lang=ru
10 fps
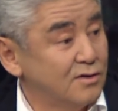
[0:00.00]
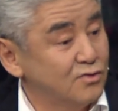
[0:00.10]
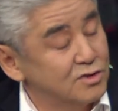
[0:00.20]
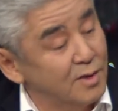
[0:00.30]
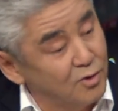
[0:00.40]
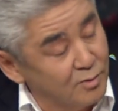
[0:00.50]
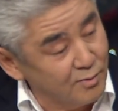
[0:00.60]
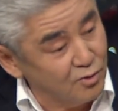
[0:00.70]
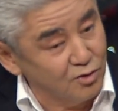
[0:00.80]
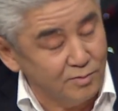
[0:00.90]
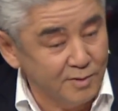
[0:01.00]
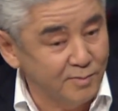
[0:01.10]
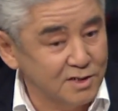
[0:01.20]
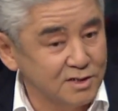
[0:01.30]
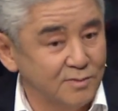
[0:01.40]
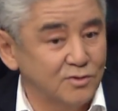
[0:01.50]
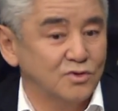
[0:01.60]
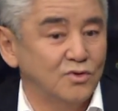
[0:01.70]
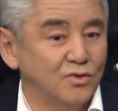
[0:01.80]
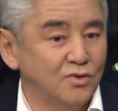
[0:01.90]
То есть объемы могут быть большими,
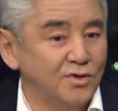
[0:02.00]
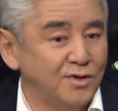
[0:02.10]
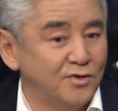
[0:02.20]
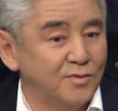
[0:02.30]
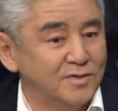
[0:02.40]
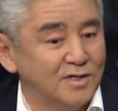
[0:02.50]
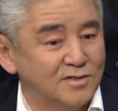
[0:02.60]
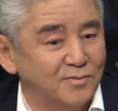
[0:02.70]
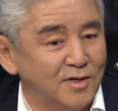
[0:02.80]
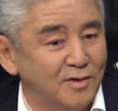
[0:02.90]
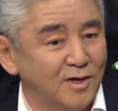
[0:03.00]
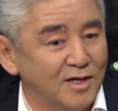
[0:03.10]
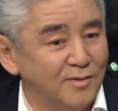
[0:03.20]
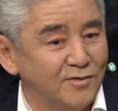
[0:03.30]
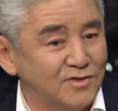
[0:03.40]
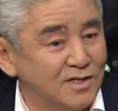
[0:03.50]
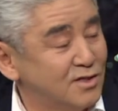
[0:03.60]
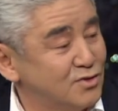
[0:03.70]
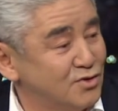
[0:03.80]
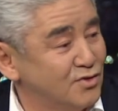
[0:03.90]
сколь угодно, но обязательства перед банками
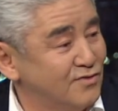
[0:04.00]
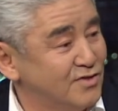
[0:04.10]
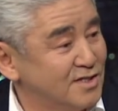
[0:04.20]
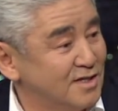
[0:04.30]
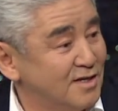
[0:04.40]
всегда чуть-чуть выше.